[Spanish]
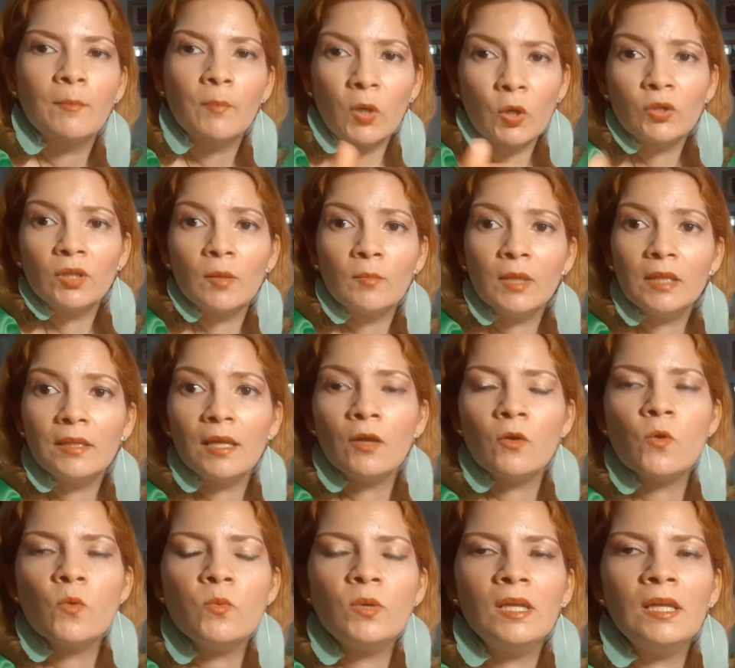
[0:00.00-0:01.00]
Pero también
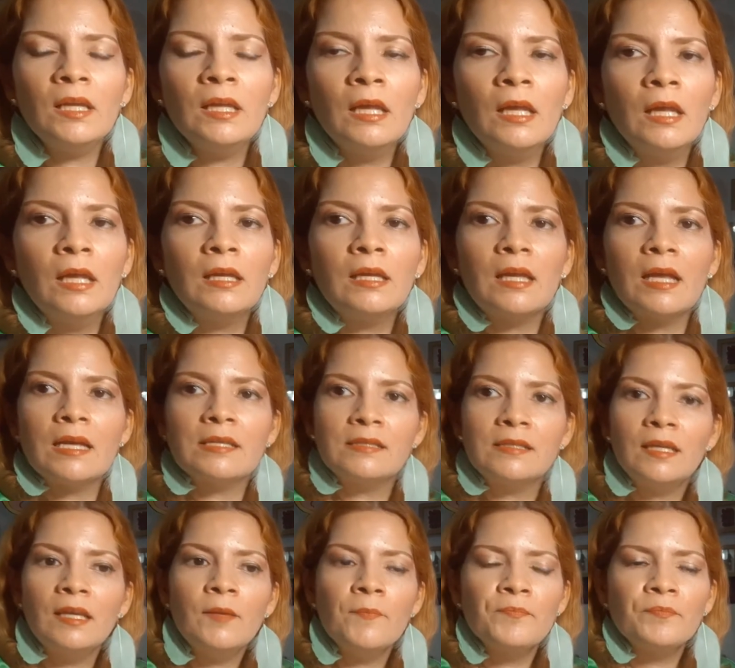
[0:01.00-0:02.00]
descubrí que
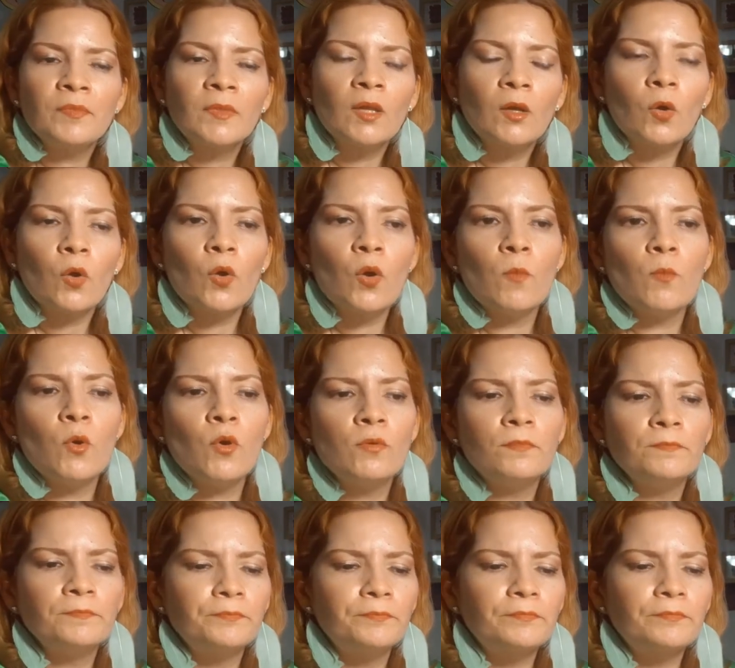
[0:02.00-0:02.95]
así como